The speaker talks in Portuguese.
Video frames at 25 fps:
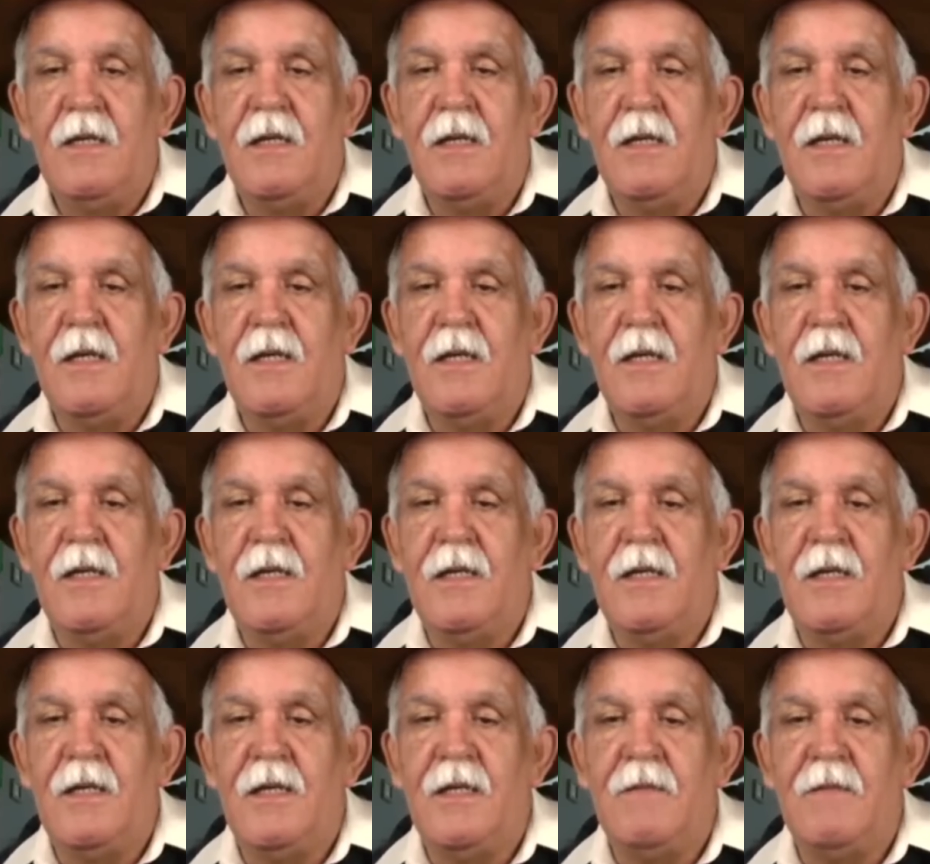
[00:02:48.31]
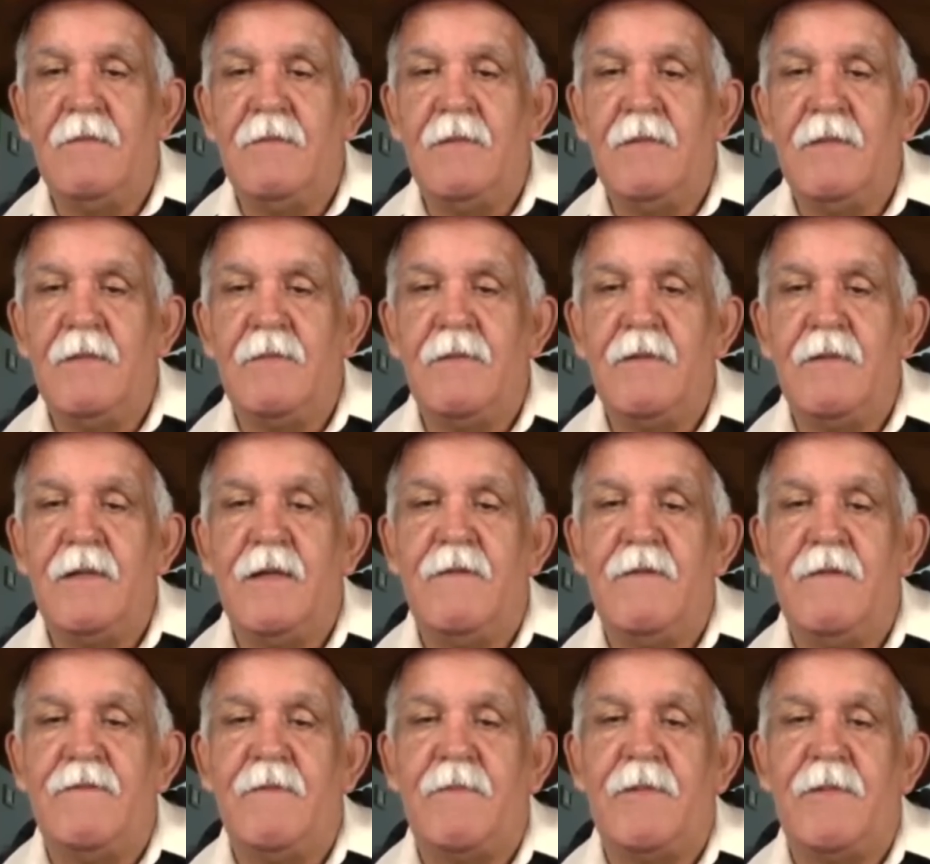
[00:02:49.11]
é, é erva,
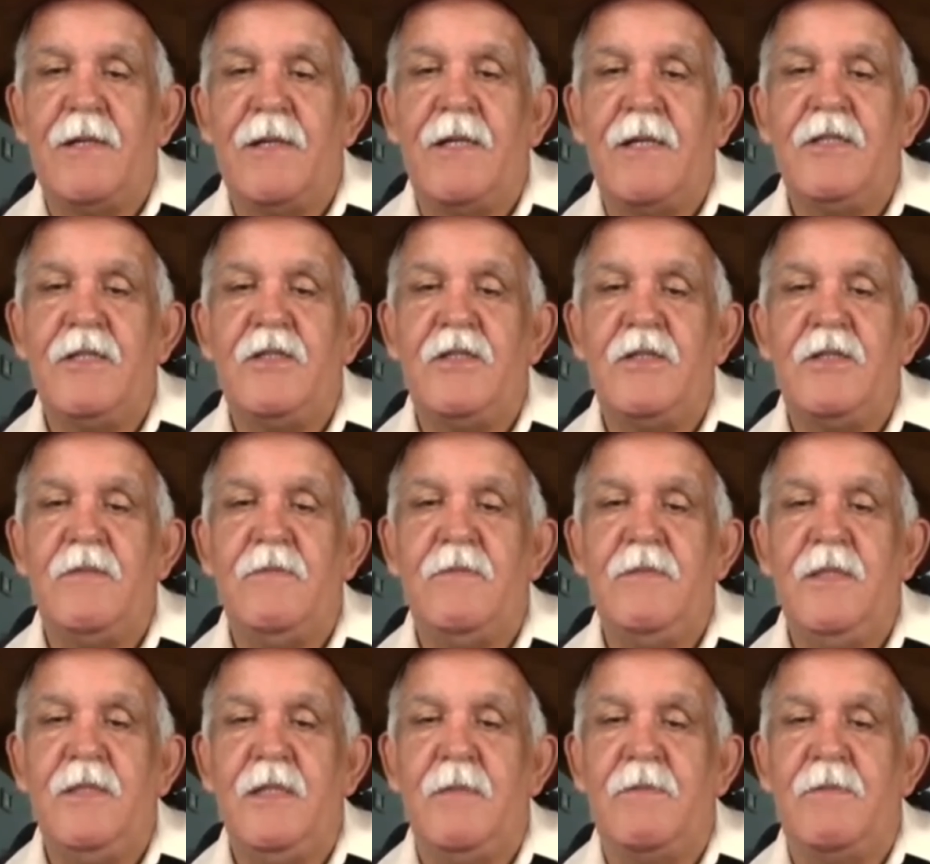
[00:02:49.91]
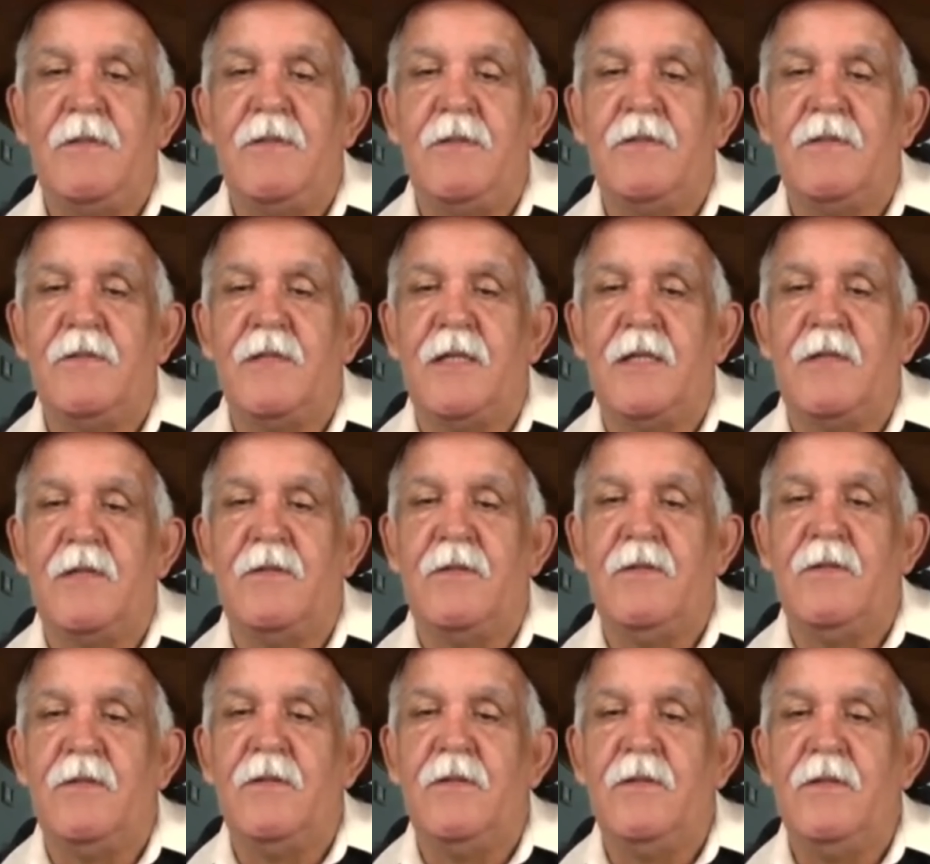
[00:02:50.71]
erva para arritmia, pode usar
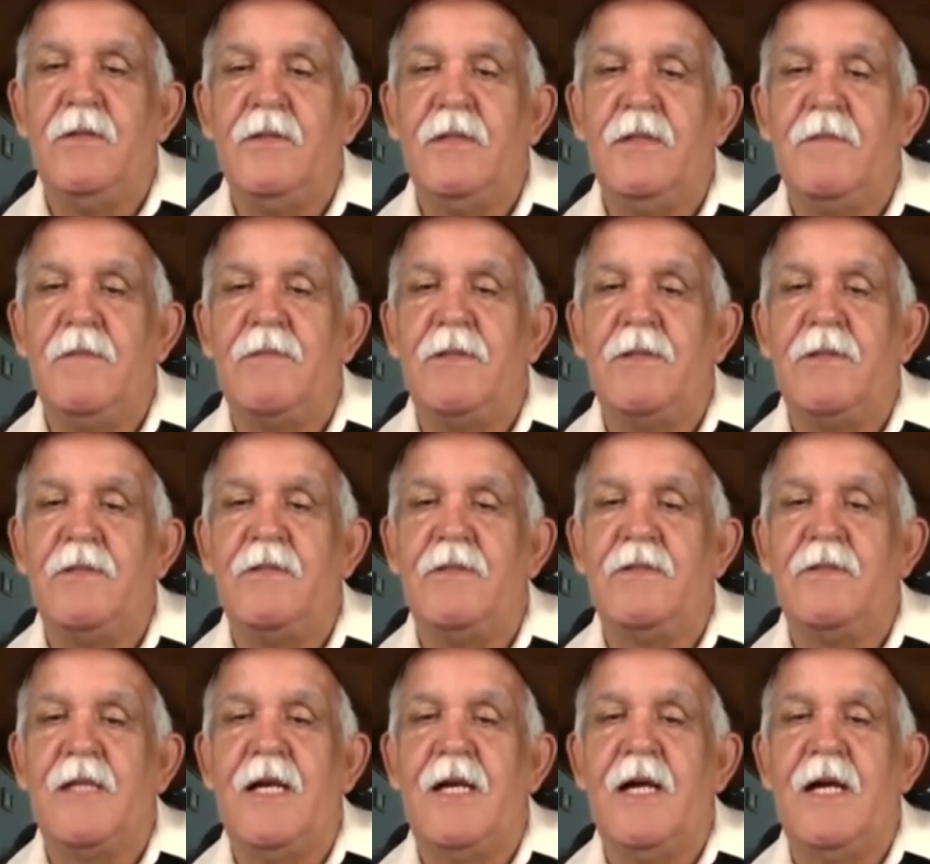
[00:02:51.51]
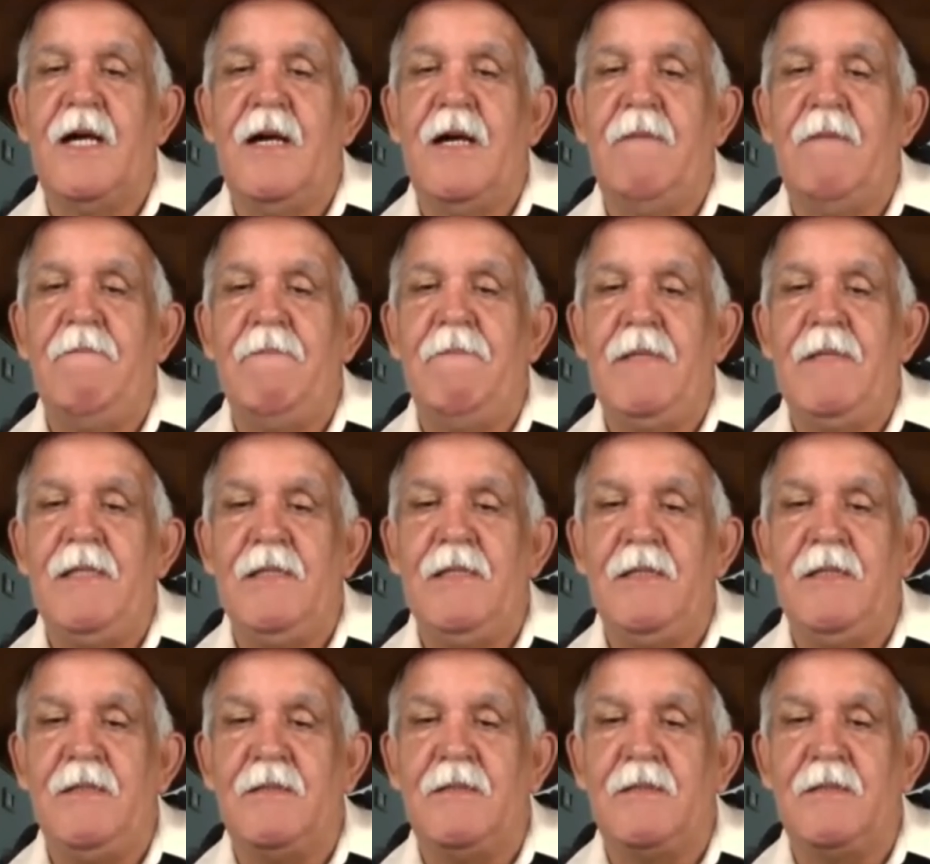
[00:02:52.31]
colônia, pode usar a
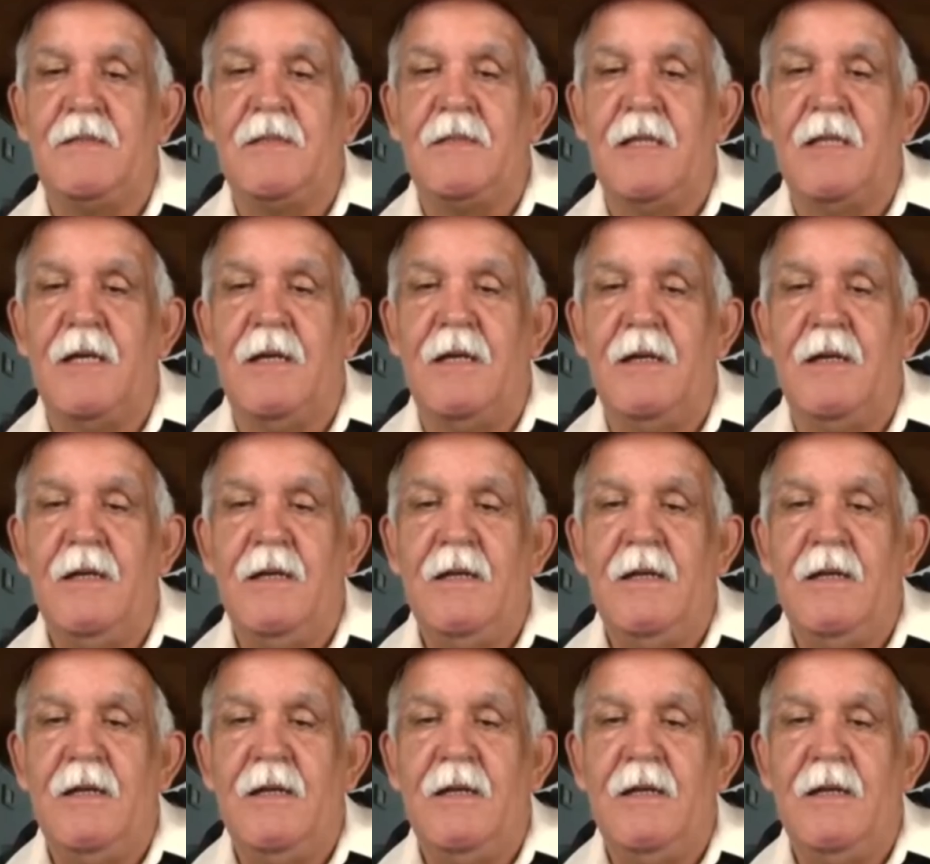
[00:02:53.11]
melissa.